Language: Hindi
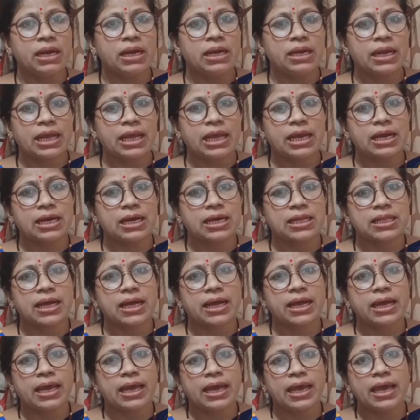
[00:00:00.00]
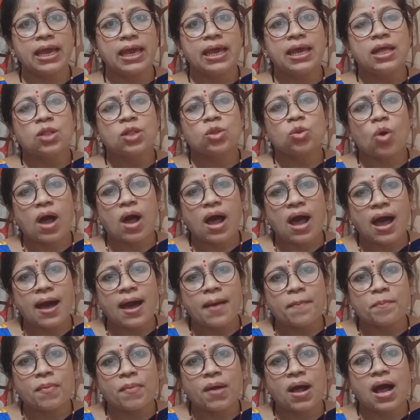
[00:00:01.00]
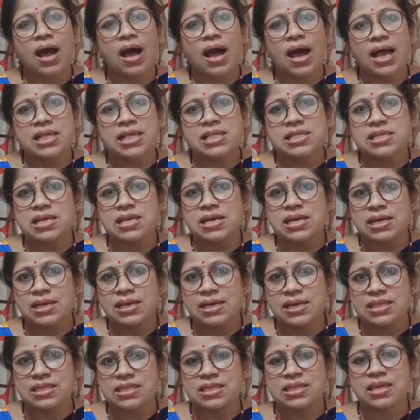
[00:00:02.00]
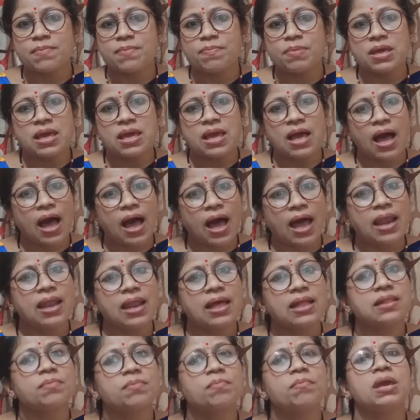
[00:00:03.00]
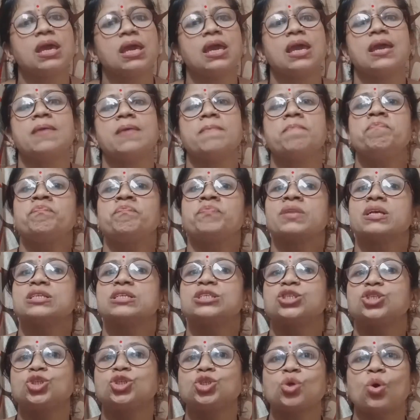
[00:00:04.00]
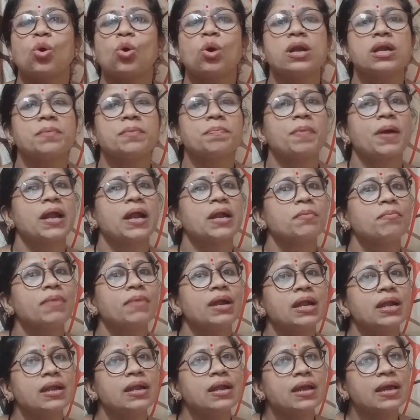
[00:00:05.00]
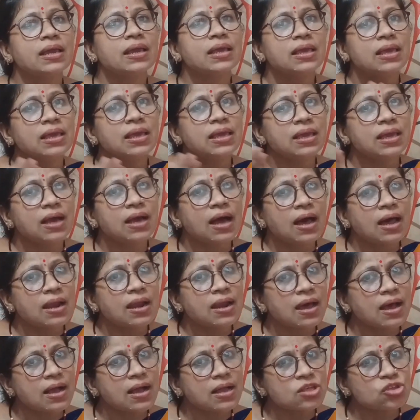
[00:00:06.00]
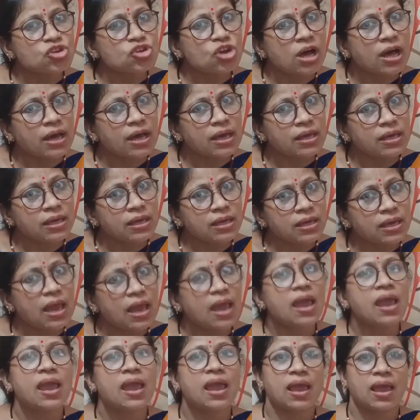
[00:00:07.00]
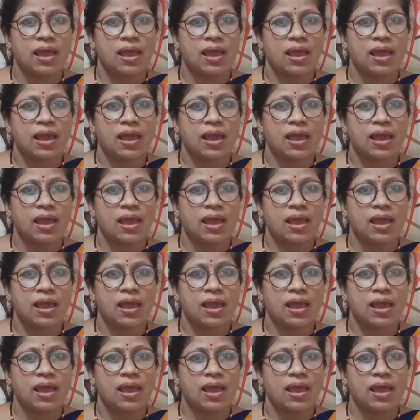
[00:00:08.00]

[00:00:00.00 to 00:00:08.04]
मेंटेन करता है तो आपका आंसर किसी भी हालत में स्टोर डिपार्टमेंट नहीं आना चाहिए